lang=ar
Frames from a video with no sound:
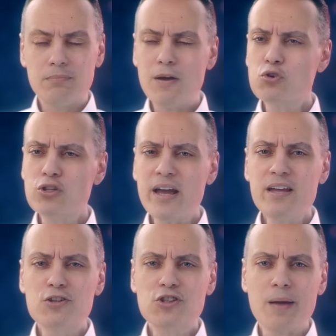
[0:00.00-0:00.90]
مالوش
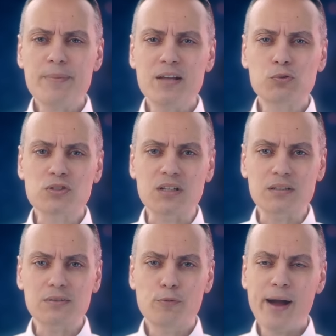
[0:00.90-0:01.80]
اي شعبيه
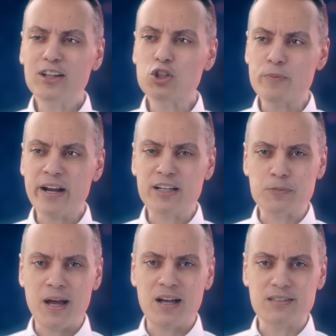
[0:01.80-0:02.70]
تذكر ومحدش
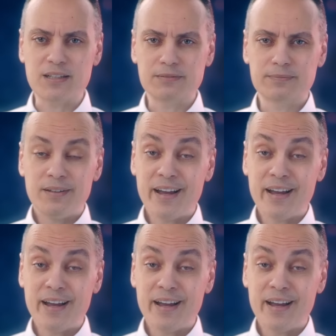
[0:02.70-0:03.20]
مركز معاه اصلا